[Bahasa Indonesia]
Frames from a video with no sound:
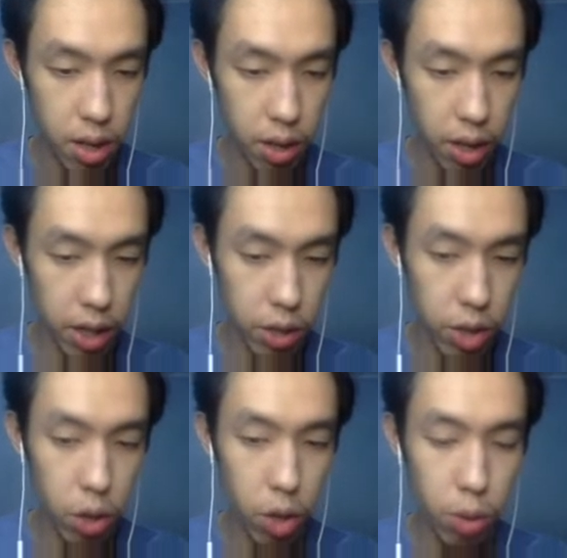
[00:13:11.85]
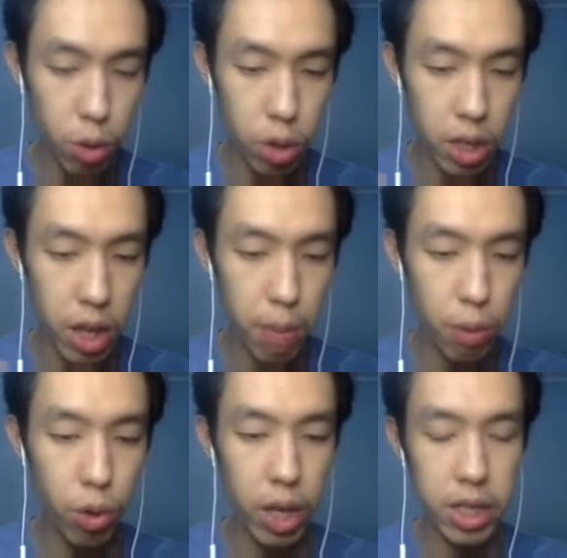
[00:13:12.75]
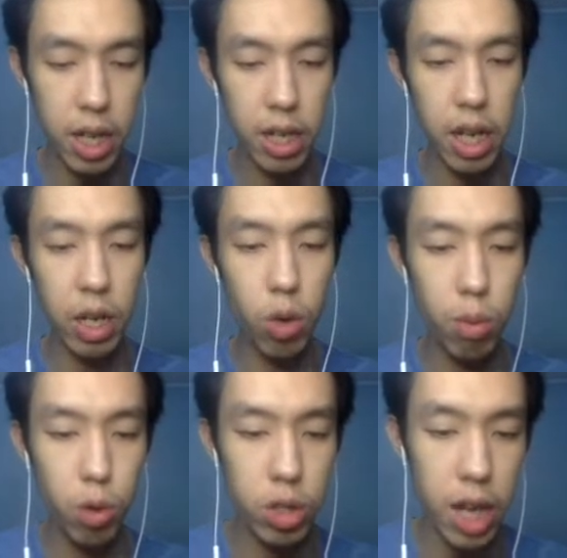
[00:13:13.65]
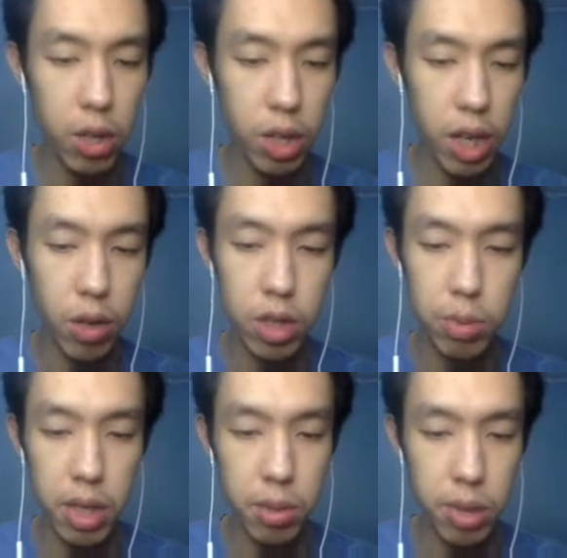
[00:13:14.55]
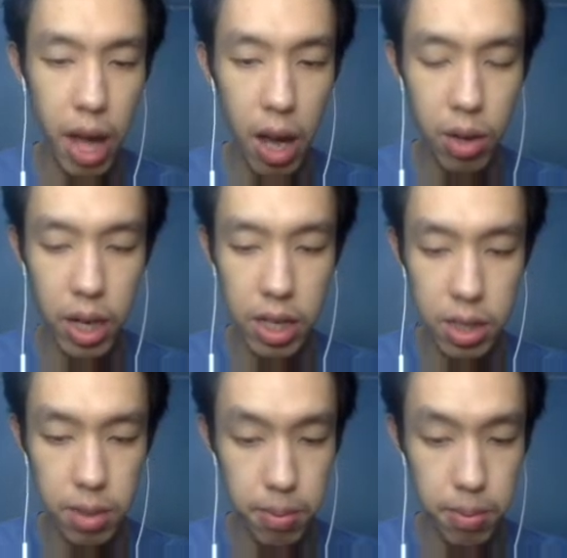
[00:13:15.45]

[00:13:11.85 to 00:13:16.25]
Oke, saya udah 2030 guys ya. Dari 2021 kita udah 9 tahun nih guys.